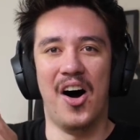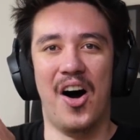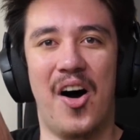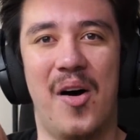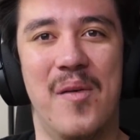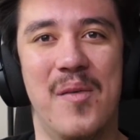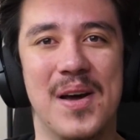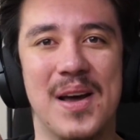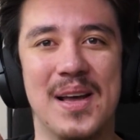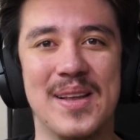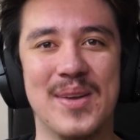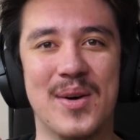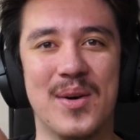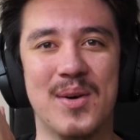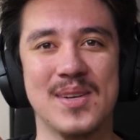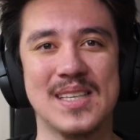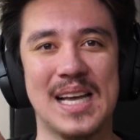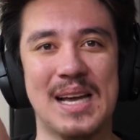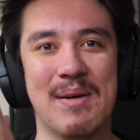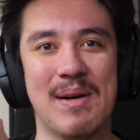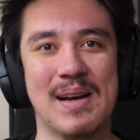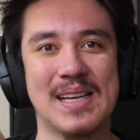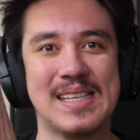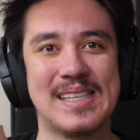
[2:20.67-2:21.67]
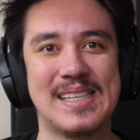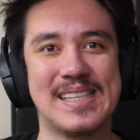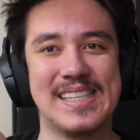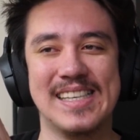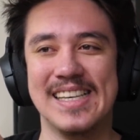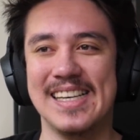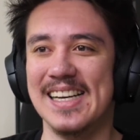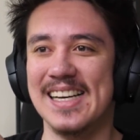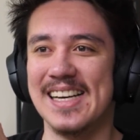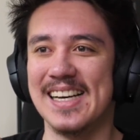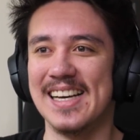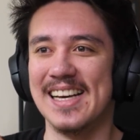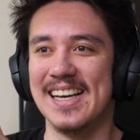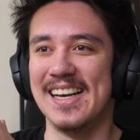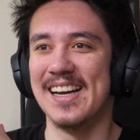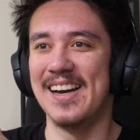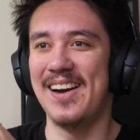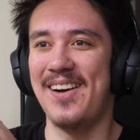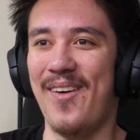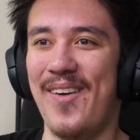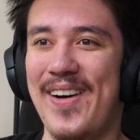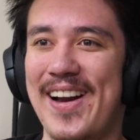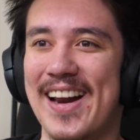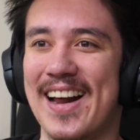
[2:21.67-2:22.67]
おめでとうございます。
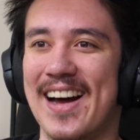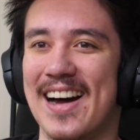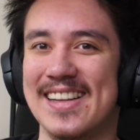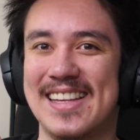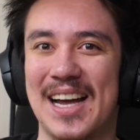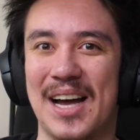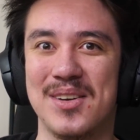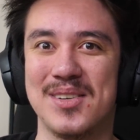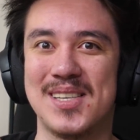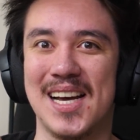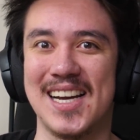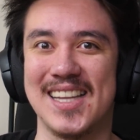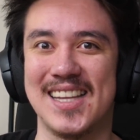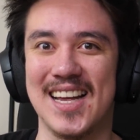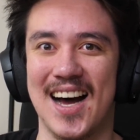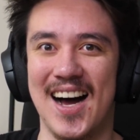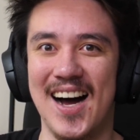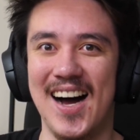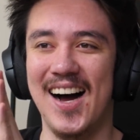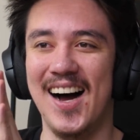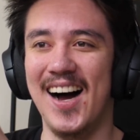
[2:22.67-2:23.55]
ゴリラが倒された。